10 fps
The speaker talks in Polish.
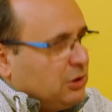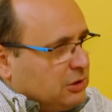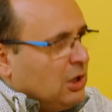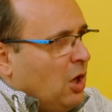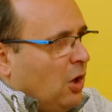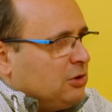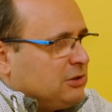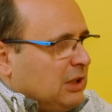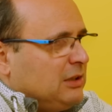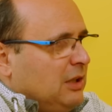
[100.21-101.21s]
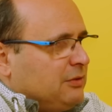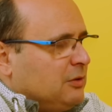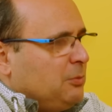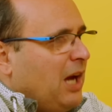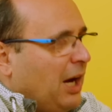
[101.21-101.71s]
To jest
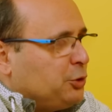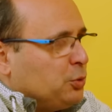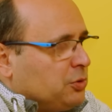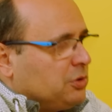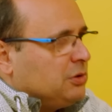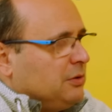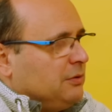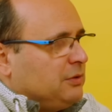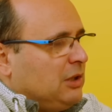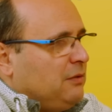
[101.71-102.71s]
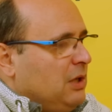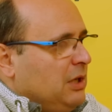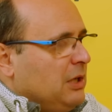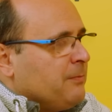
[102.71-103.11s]
ostatni atut w tej chwili. Ale